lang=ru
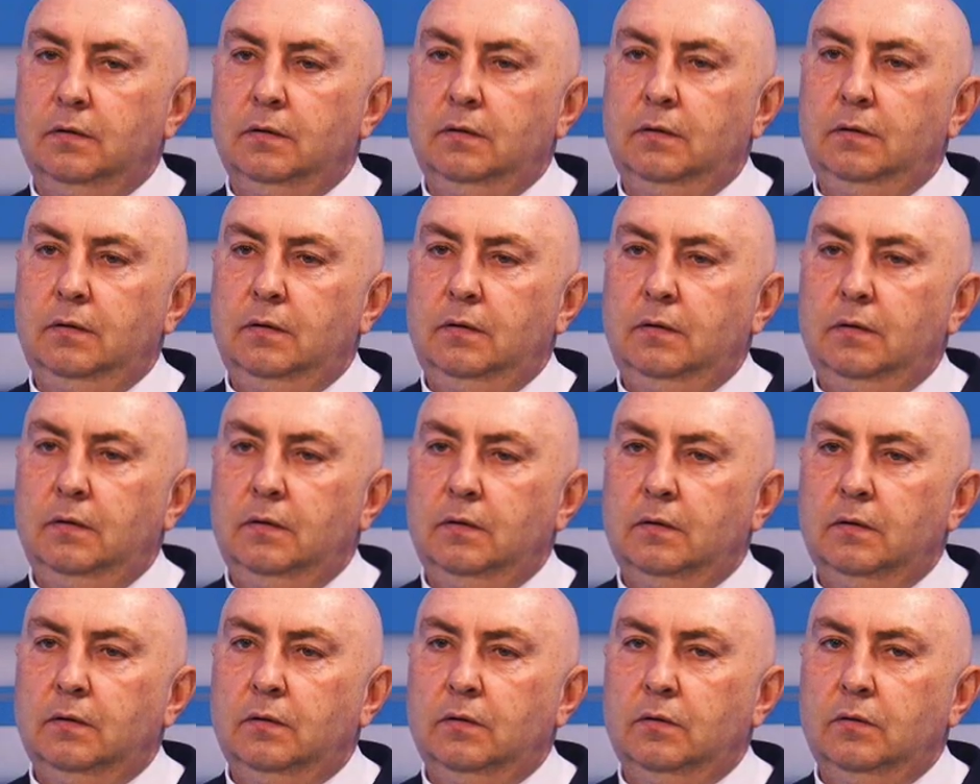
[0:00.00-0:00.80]
вот
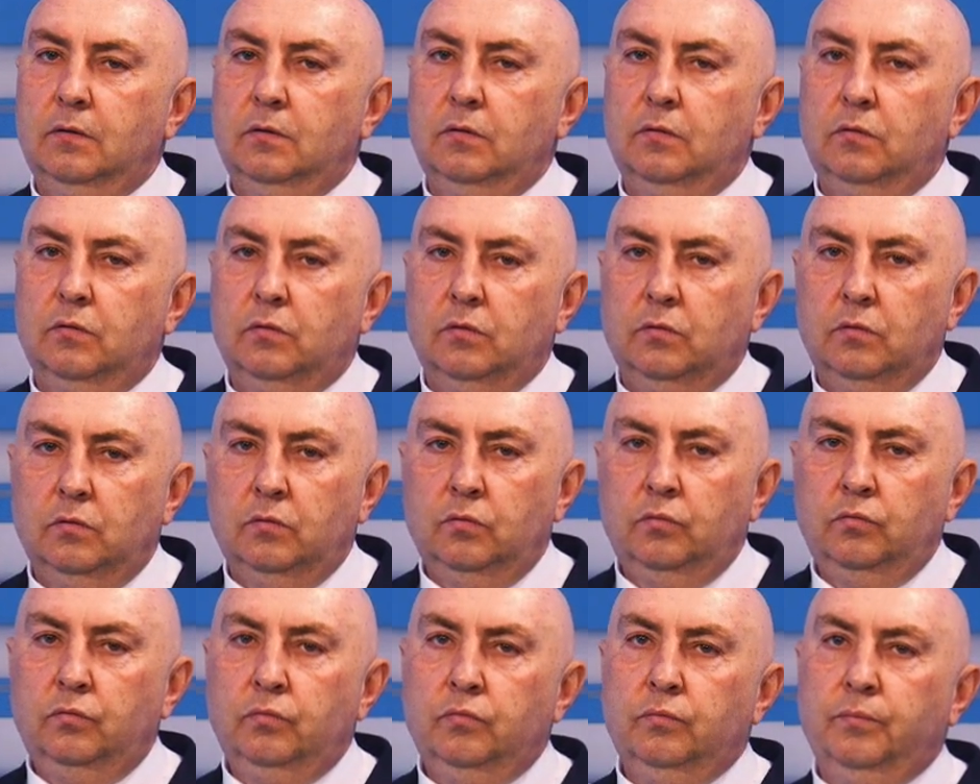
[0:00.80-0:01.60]
данных?
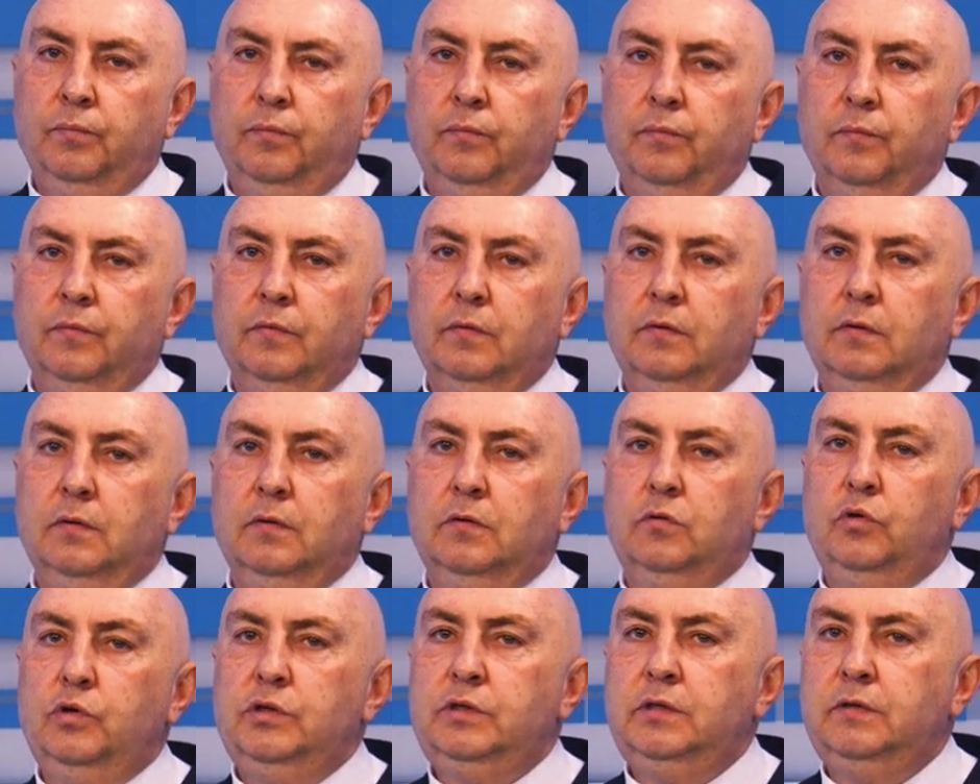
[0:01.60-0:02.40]
ну,
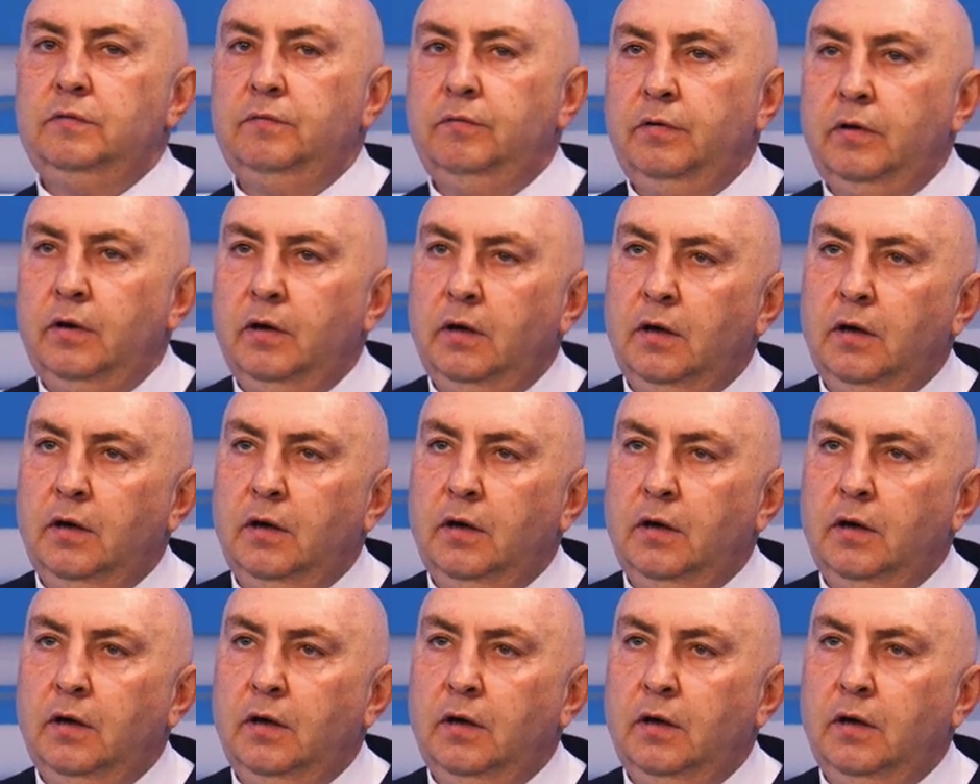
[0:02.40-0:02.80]
оппозиционеров, То есть так.